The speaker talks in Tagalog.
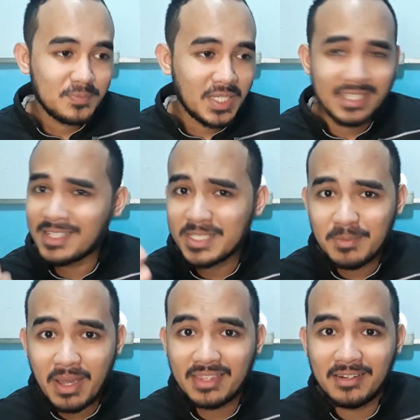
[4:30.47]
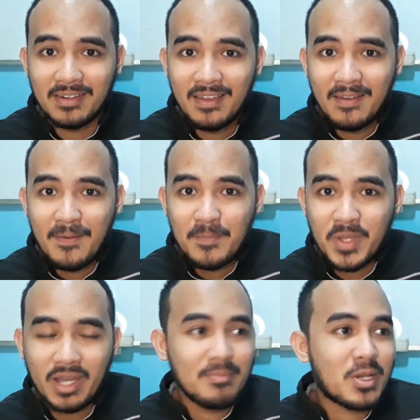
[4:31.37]
It doesn't matter.
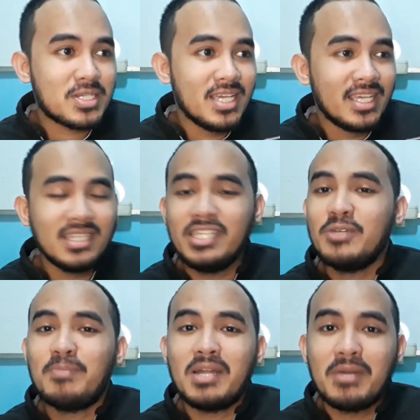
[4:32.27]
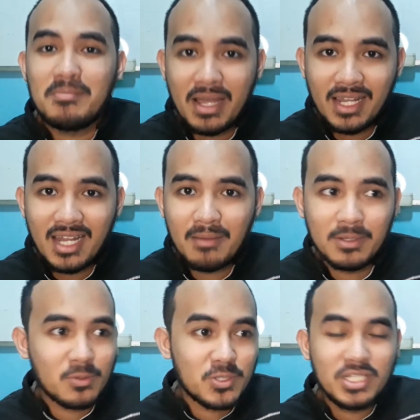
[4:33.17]
Okay? Because hindi nyo pa naman
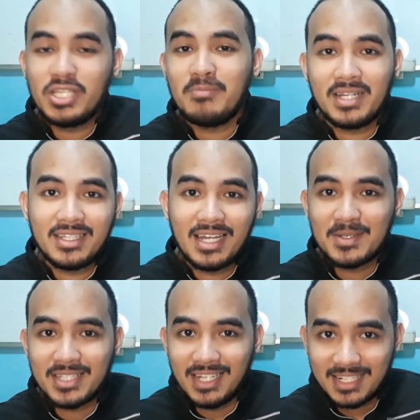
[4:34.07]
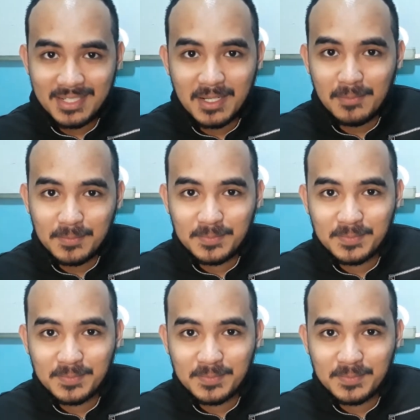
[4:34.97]
malalaman kung sino yung mananalo sa eleksyon.